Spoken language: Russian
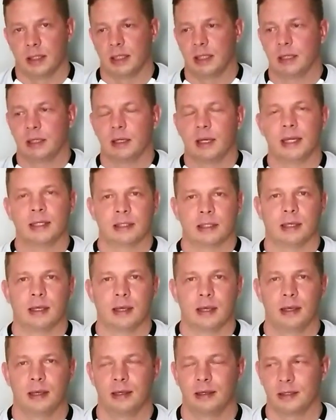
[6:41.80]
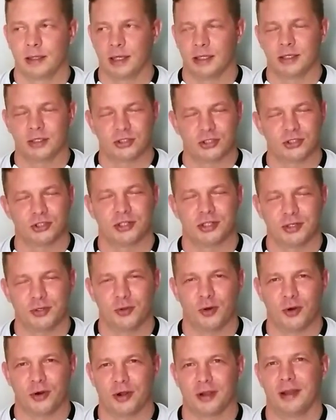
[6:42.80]
И это, конечно же,
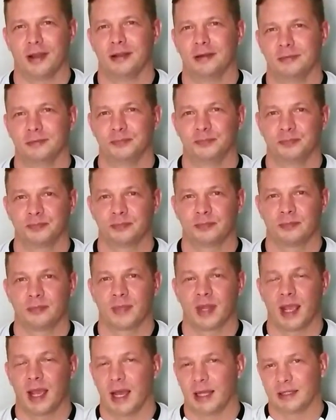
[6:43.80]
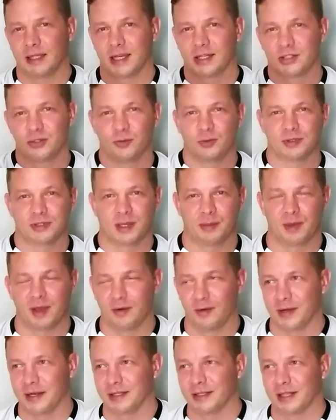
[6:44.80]
недорого. Также он там
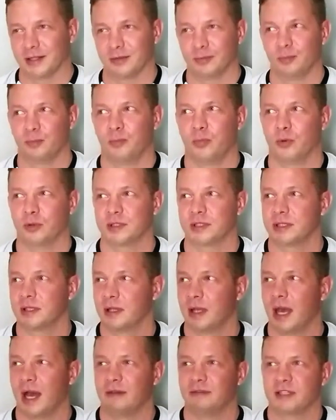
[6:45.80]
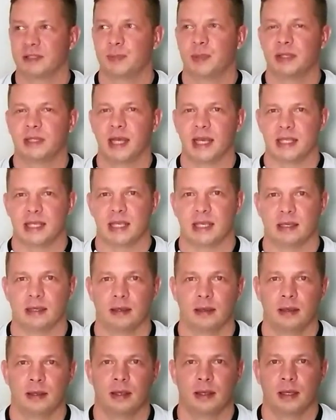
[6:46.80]
говорит о, пост, о
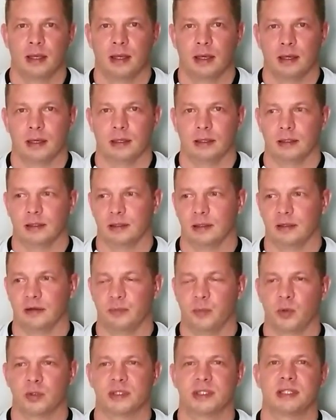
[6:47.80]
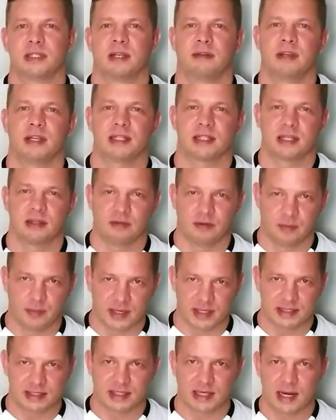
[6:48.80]
воспитании э, постсоветского
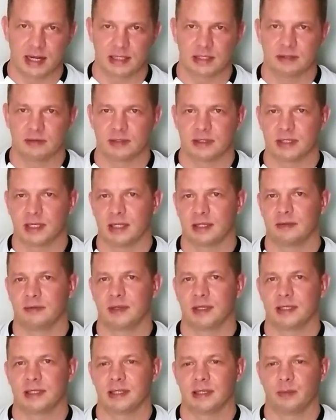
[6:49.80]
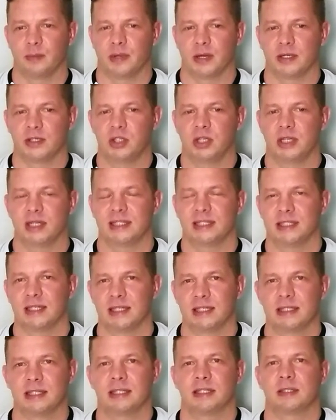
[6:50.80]
пространства, соответственно, про
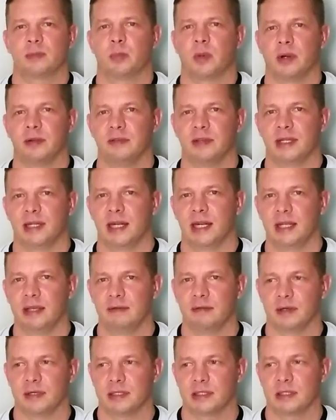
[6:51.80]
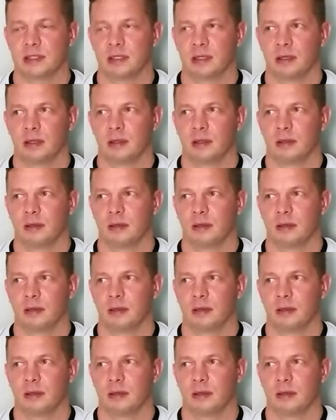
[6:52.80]
честность, справедливость,